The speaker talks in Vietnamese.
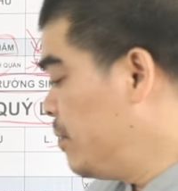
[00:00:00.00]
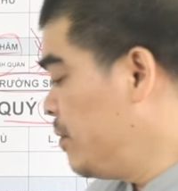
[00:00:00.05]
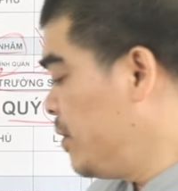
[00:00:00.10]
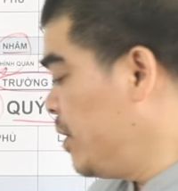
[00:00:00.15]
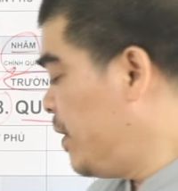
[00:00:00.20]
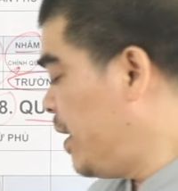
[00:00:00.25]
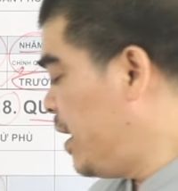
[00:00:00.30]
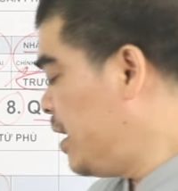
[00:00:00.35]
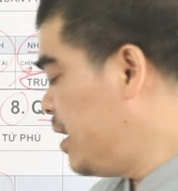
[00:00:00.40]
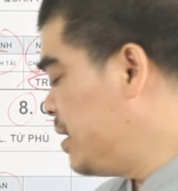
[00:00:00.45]

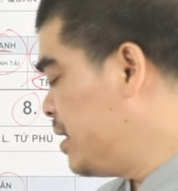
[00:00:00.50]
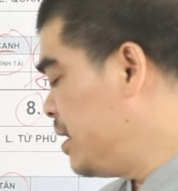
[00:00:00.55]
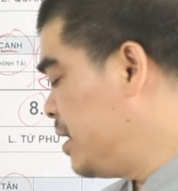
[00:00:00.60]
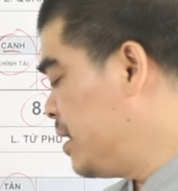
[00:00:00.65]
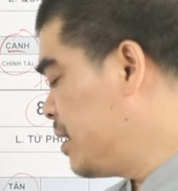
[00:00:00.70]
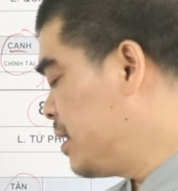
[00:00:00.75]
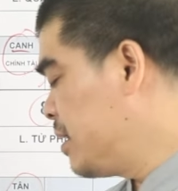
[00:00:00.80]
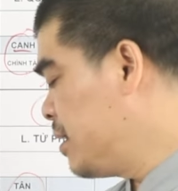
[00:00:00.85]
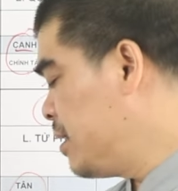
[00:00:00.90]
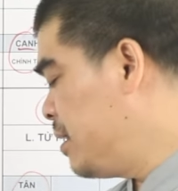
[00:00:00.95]
Vì vậy
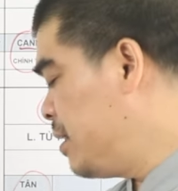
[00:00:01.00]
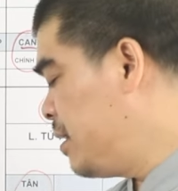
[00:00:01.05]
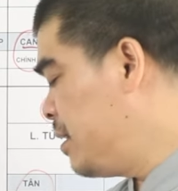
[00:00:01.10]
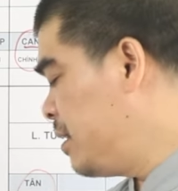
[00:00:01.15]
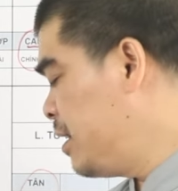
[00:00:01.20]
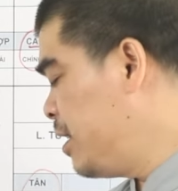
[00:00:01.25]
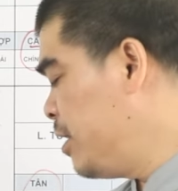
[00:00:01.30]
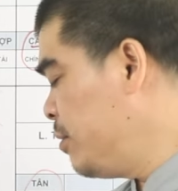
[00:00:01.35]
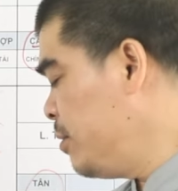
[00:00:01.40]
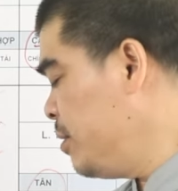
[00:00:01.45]
là
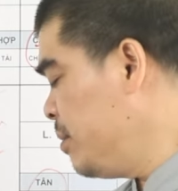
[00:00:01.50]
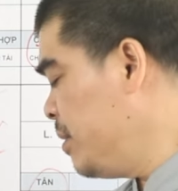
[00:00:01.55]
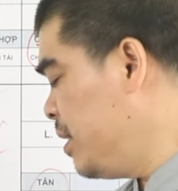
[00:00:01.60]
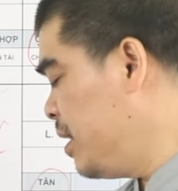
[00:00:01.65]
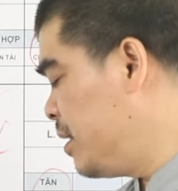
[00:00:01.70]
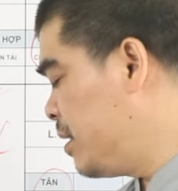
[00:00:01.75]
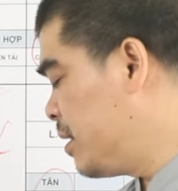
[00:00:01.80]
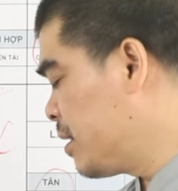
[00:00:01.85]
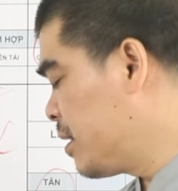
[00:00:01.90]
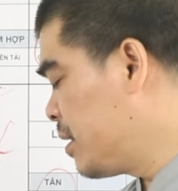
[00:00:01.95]
nếu như
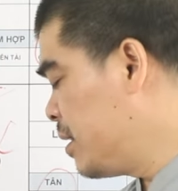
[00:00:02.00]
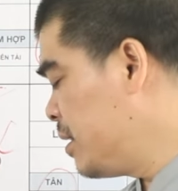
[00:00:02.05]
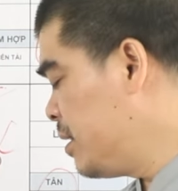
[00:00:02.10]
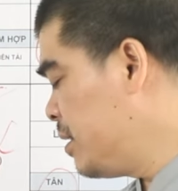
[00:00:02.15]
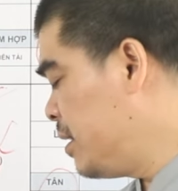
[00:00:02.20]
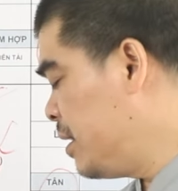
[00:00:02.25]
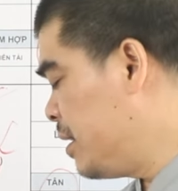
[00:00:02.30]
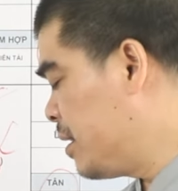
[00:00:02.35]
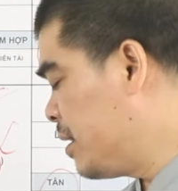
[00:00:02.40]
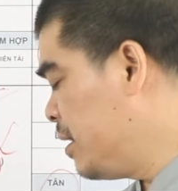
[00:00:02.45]
mà cái
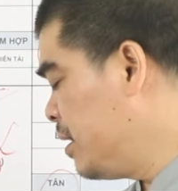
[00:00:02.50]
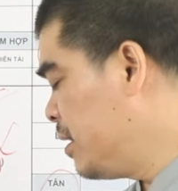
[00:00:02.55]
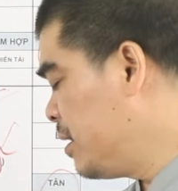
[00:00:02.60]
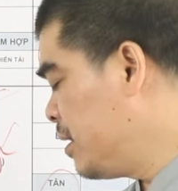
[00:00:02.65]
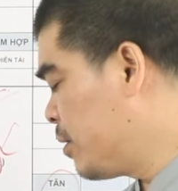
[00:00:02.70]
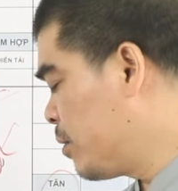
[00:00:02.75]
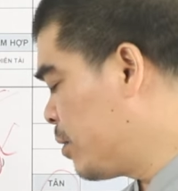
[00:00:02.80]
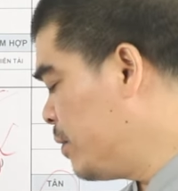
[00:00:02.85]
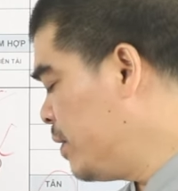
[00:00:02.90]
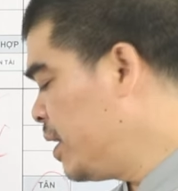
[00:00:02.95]
Tỷ Kiên
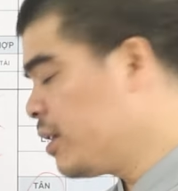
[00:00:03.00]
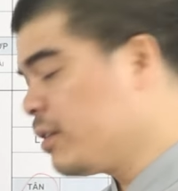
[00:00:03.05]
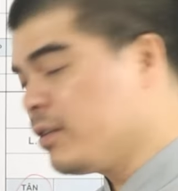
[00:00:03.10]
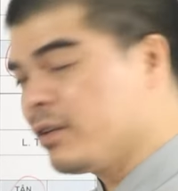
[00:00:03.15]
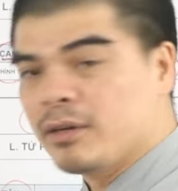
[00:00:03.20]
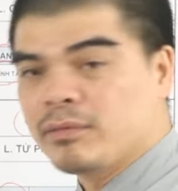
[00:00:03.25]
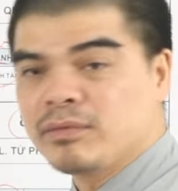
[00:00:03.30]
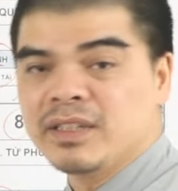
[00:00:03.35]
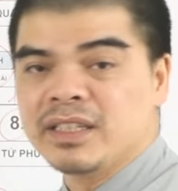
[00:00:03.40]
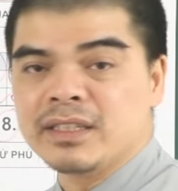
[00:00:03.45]
này quý vị có
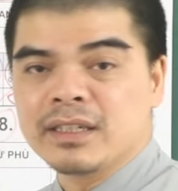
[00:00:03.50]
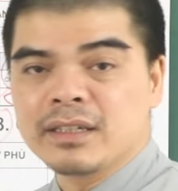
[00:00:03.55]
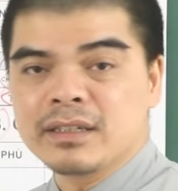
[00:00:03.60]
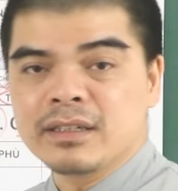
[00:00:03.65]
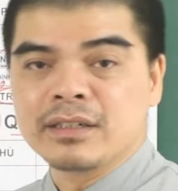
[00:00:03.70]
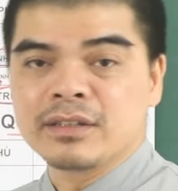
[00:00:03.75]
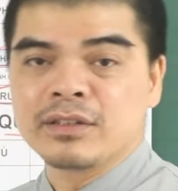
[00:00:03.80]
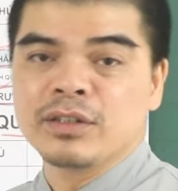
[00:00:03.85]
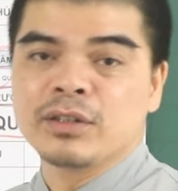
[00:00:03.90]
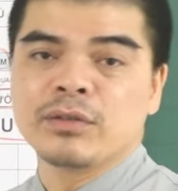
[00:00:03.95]
góc nhìn tích
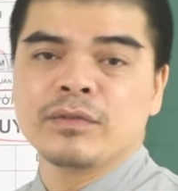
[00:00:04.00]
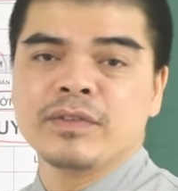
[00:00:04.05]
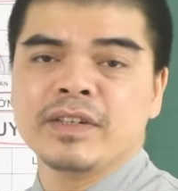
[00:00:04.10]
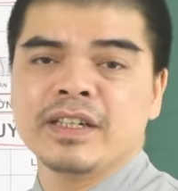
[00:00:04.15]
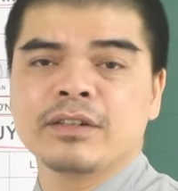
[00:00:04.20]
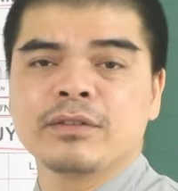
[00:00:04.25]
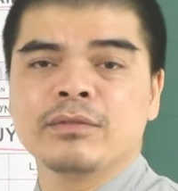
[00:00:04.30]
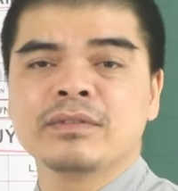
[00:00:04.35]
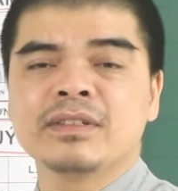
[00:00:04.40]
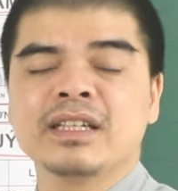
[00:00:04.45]
cực thì quý
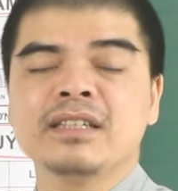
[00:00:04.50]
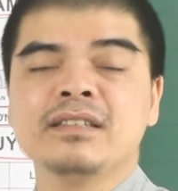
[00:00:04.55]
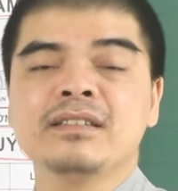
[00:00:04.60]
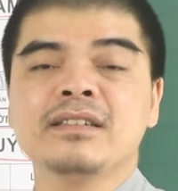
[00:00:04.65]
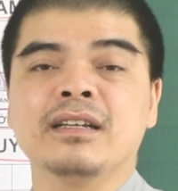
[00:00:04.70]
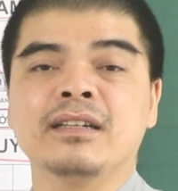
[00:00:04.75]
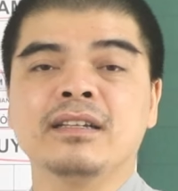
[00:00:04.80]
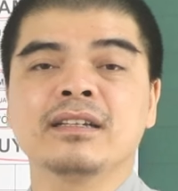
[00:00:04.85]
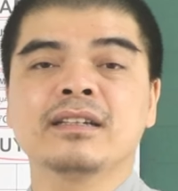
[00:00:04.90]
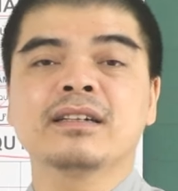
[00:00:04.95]
vị cũng sẽ
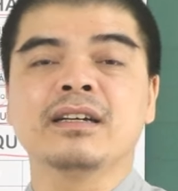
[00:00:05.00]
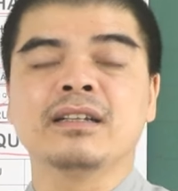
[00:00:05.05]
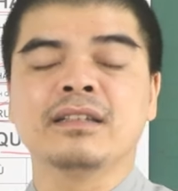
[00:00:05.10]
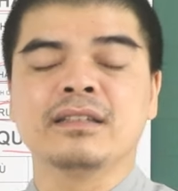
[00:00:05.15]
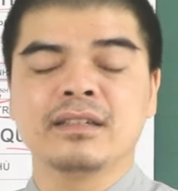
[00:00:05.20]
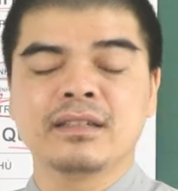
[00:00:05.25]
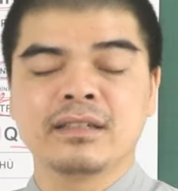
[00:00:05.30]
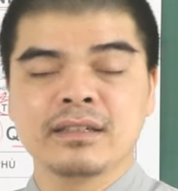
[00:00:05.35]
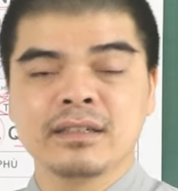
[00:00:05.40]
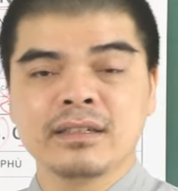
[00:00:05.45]
trở nên cẩn
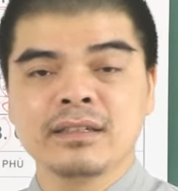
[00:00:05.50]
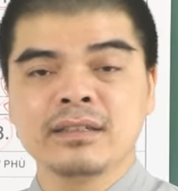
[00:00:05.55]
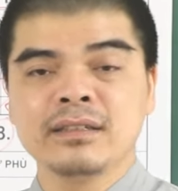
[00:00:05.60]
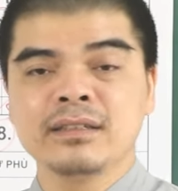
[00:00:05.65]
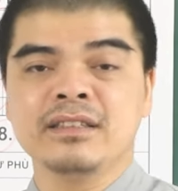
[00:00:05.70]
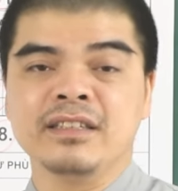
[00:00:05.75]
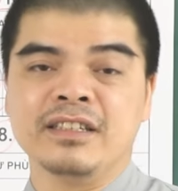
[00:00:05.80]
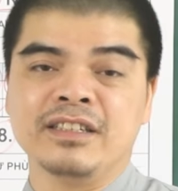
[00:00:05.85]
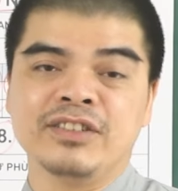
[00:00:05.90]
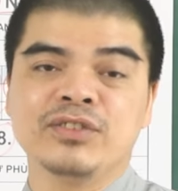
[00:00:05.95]
thận hơn,
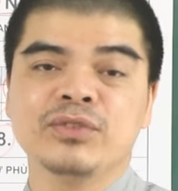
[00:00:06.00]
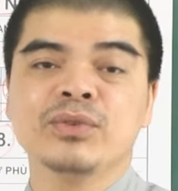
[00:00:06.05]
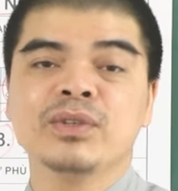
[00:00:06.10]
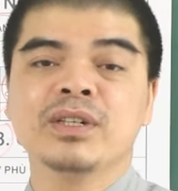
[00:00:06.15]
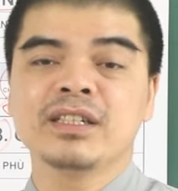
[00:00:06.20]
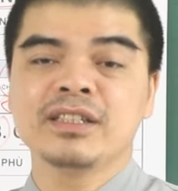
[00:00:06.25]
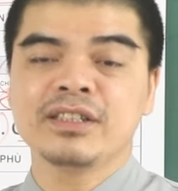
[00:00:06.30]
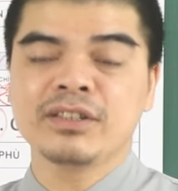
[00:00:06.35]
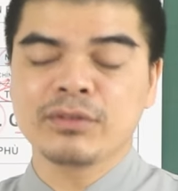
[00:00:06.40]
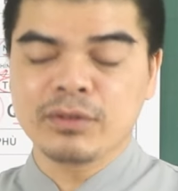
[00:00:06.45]
chỉn chu
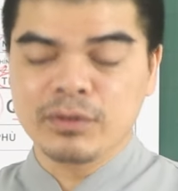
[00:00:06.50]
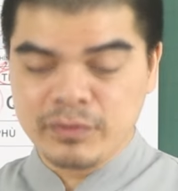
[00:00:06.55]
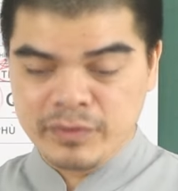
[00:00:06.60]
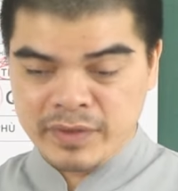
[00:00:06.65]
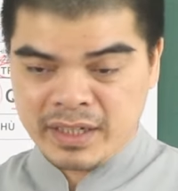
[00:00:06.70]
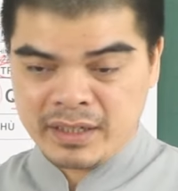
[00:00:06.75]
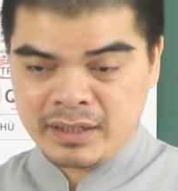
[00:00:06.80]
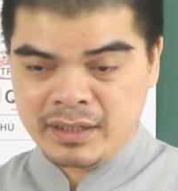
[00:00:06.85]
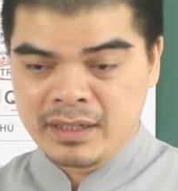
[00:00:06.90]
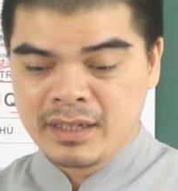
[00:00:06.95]
hơn trong công
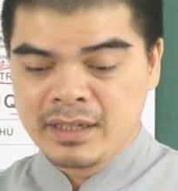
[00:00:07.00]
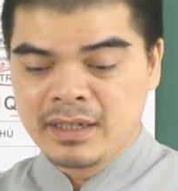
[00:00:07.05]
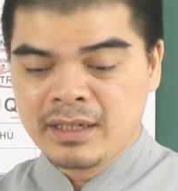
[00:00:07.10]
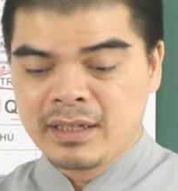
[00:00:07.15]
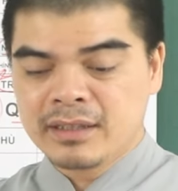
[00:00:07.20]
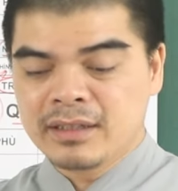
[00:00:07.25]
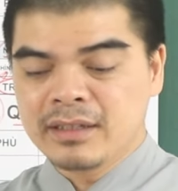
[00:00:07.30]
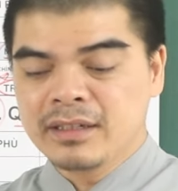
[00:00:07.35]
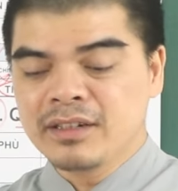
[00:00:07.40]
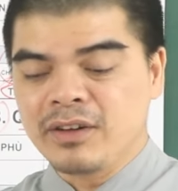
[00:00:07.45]
việc,
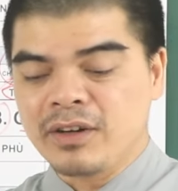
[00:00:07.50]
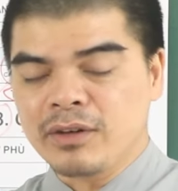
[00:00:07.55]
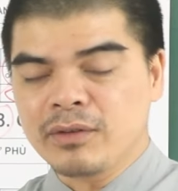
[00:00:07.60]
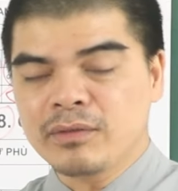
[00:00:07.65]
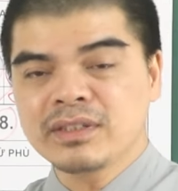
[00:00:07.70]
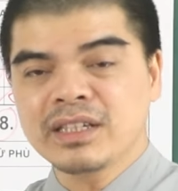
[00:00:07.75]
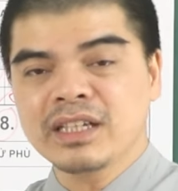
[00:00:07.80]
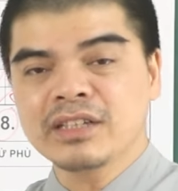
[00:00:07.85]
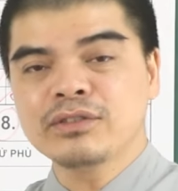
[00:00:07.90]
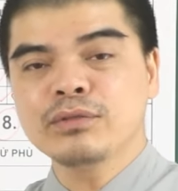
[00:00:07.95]
từ đó
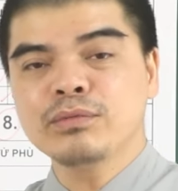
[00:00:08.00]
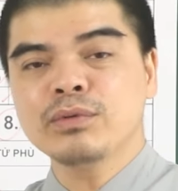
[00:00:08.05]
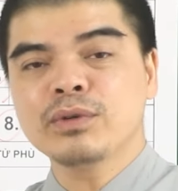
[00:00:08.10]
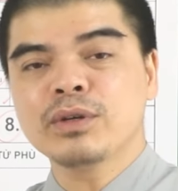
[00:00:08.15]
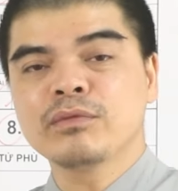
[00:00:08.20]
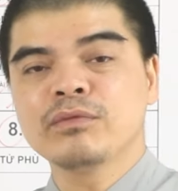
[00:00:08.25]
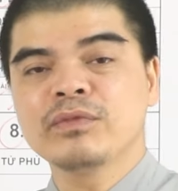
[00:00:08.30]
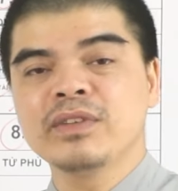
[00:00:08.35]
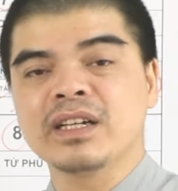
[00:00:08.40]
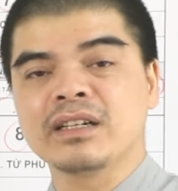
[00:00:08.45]
cũng sẽ giúp cho
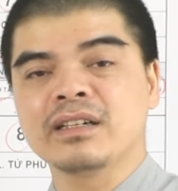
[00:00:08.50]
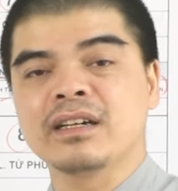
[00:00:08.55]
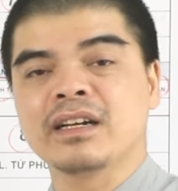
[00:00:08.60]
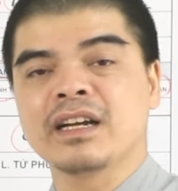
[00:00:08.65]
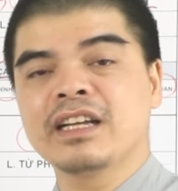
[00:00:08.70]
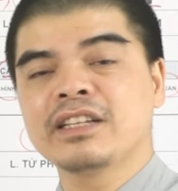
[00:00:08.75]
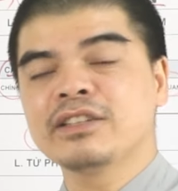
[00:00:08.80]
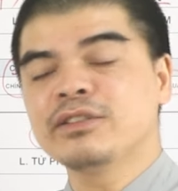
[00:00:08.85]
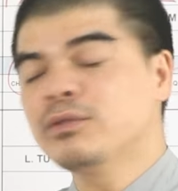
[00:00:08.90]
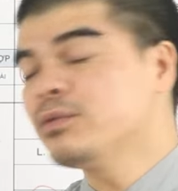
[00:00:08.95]
công việc được
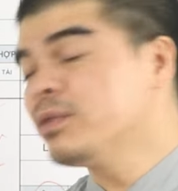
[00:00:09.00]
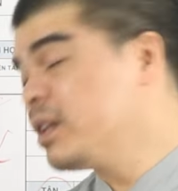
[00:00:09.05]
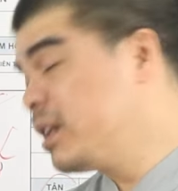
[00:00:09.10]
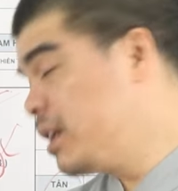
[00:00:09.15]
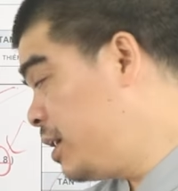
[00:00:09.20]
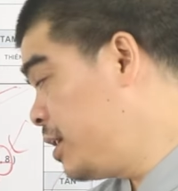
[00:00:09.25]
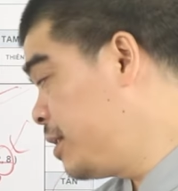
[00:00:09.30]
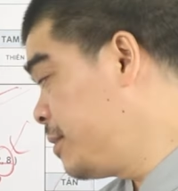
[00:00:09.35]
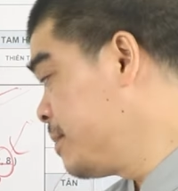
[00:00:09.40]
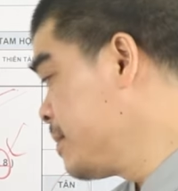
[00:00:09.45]
hanh thông thuận
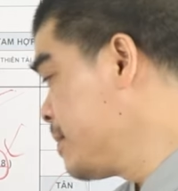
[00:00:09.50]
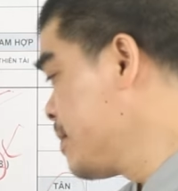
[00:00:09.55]
lợi.